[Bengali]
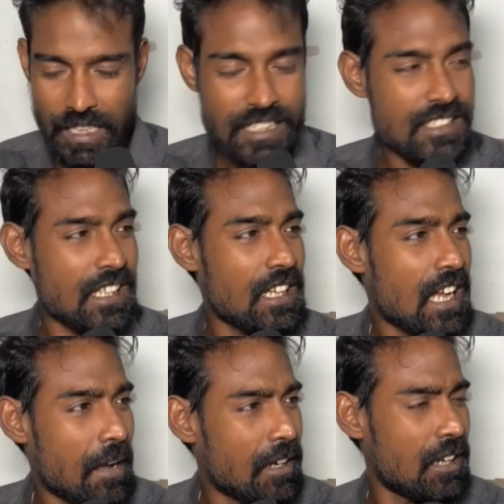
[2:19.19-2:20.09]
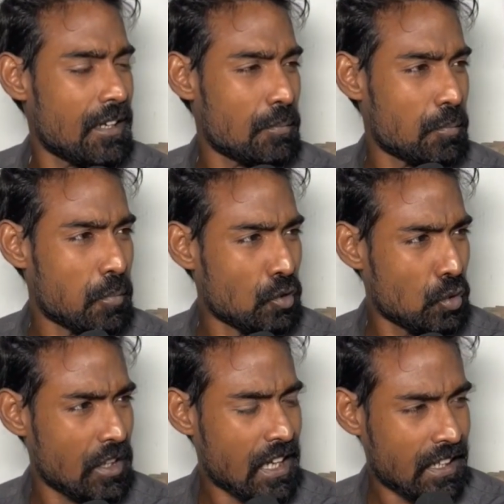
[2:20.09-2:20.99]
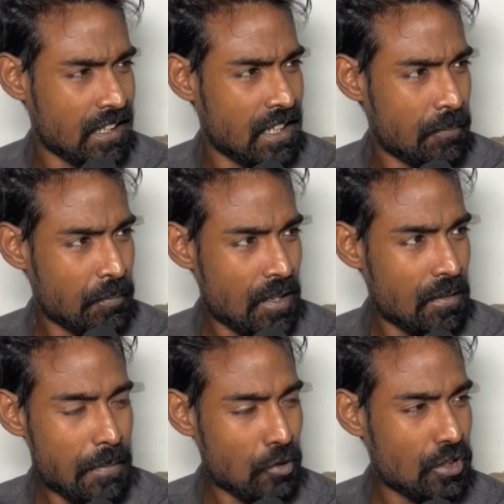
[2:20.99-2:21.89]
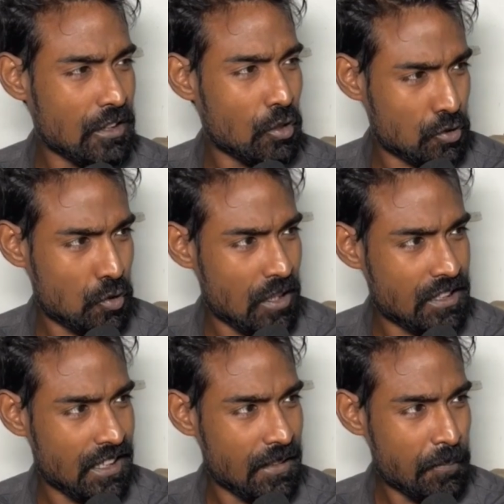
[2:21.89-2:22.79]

রাজ্যে অ্যাভেলেবেল বন্দুকের কারখানা মানুষের তো অস্ত্র আছে